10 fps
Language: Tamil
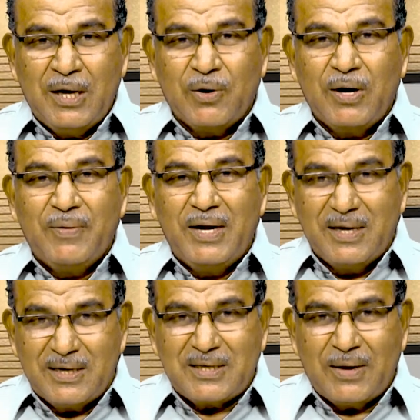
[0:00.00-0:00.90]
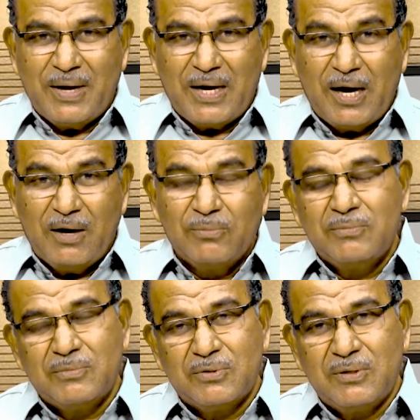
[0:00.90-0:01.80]
எங்களுடைய வெளியீடு தேவையானாலும்
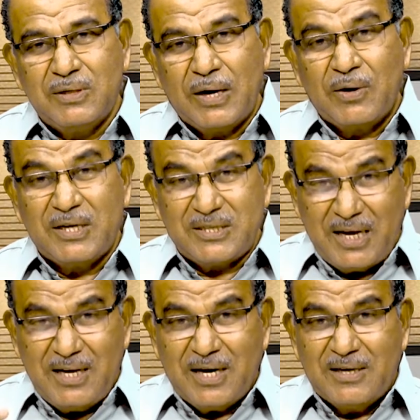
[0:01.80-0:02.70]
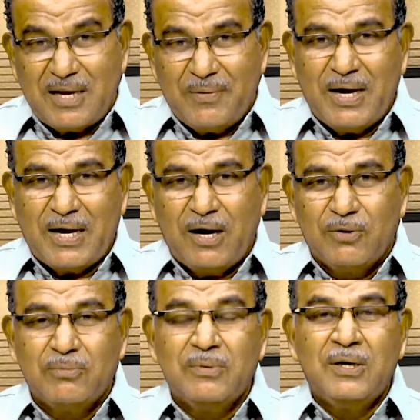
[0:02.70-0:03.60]
எங்களுடைய செய்திகள்
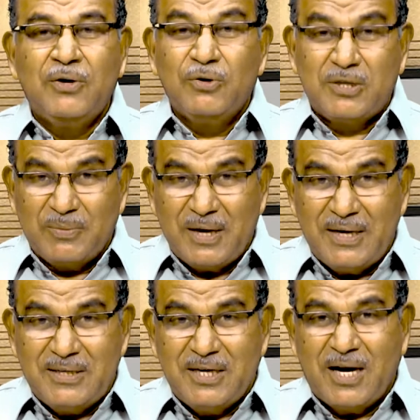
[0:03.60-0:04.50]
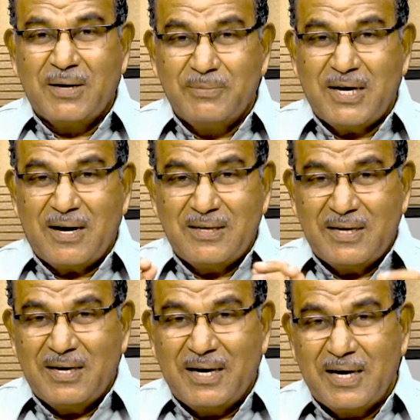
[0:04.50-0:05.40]
தேவையானாலும் யூடியூப்பில் ஜானிம் ஜெயராஜ்
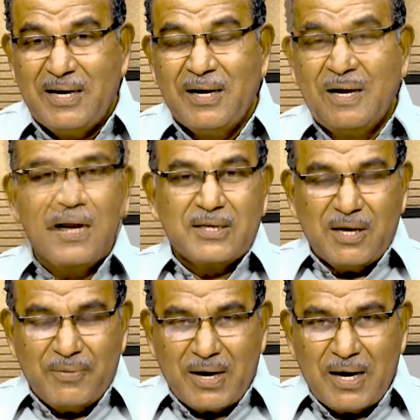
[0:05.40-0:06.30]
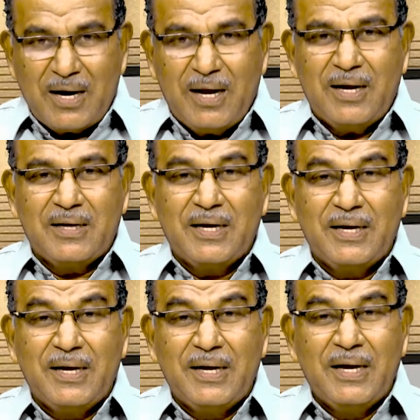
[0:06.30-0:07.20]
என்று நீங்கள் கிளிக் செய்வீர்களானால் அதை
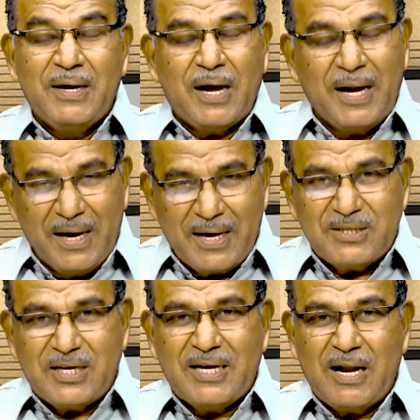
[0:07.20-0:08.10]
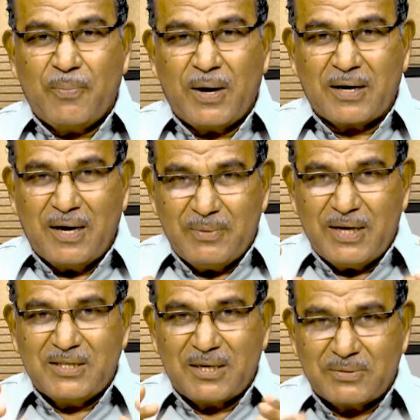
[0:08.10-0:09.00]
அநேக செய்திகளை பார்க்கலாம்
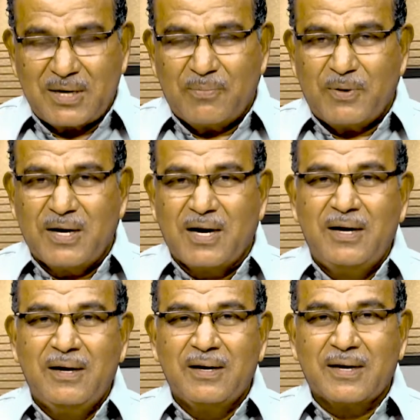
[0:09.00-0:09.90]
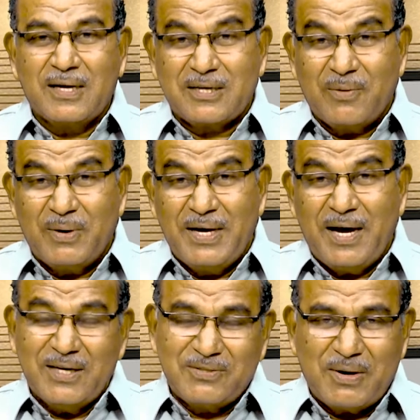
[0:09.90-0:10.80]
அதை சப்ஸ்கிரைப் பண்ணுங்கள் கத்தனமை
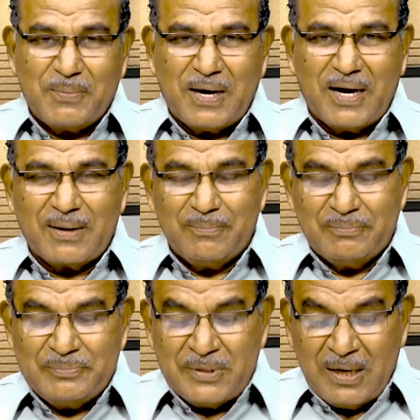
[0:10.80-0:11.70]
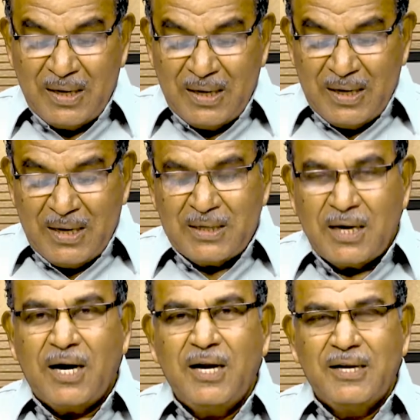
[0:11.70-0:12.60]
ஆசிரிப்பாராக இந்த
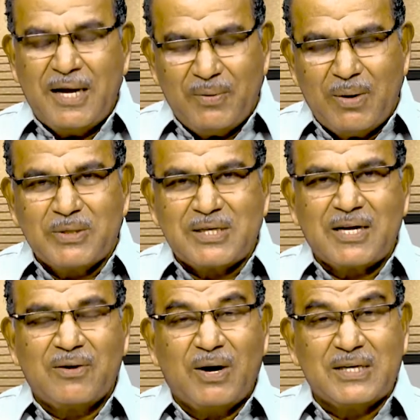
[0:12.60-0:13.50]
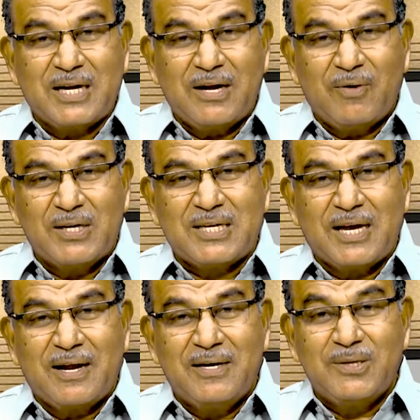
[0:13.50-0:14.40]
நாளில் தேவன் நமக்கு தருகிற வார்த்தை நான்
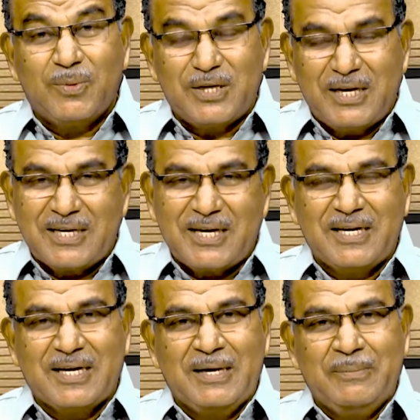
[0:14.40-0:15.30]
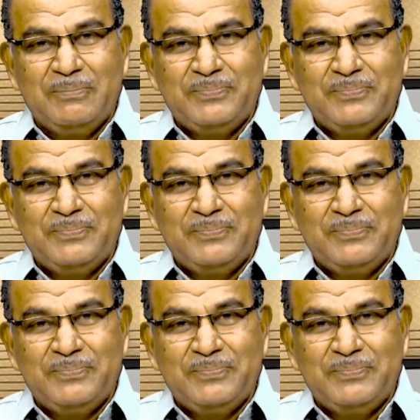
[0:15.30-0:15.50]
வாசிக்கிறேன் ஜெபத்துடன் கேளுங்கள்